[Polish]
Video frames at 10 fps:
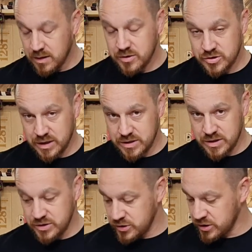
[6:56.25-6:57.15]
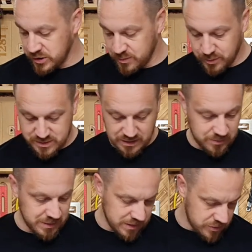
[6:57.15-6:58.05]
46,5
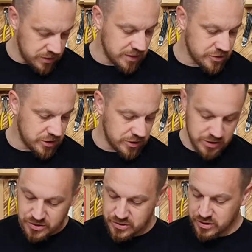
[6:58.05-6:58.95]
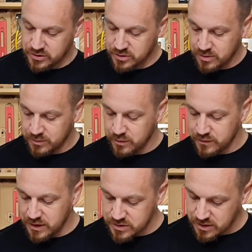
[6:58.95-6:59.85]
cm, czyli te 46. To są
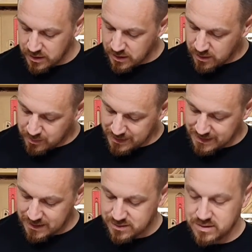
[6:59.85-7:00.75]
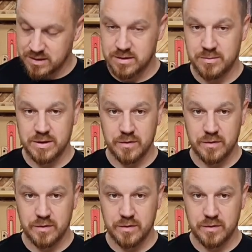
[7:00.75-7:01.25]
również 15 cm